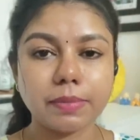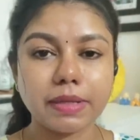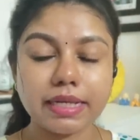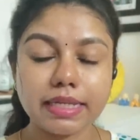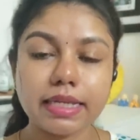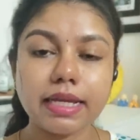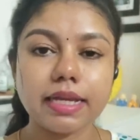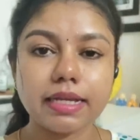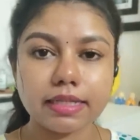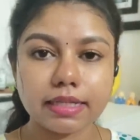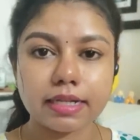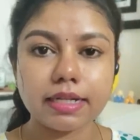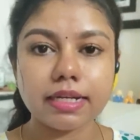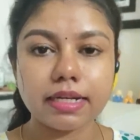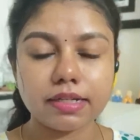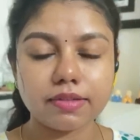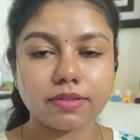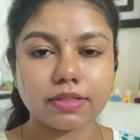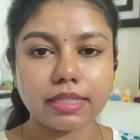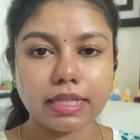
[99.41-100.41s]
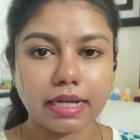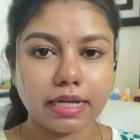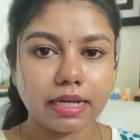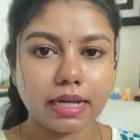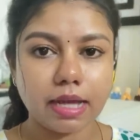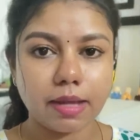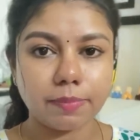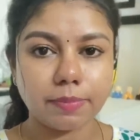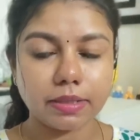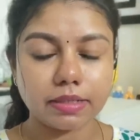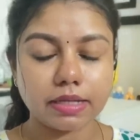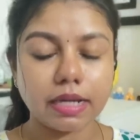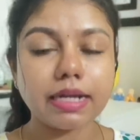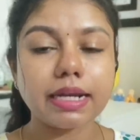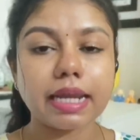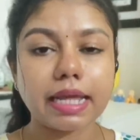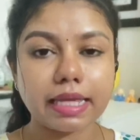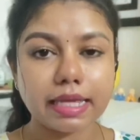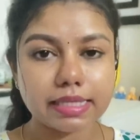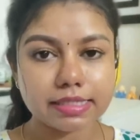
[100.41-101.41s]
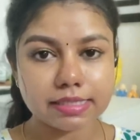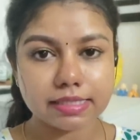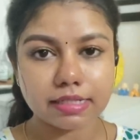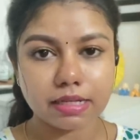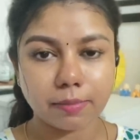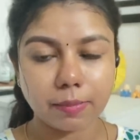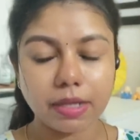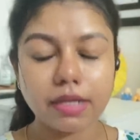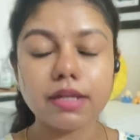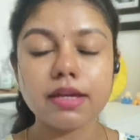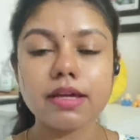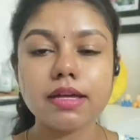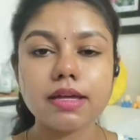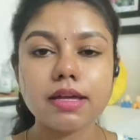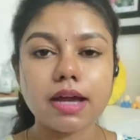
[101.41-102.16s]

பெரிய இன்க்ரீடியன்ட் வந்து என்ன அப்படின்னா நயசினமைட்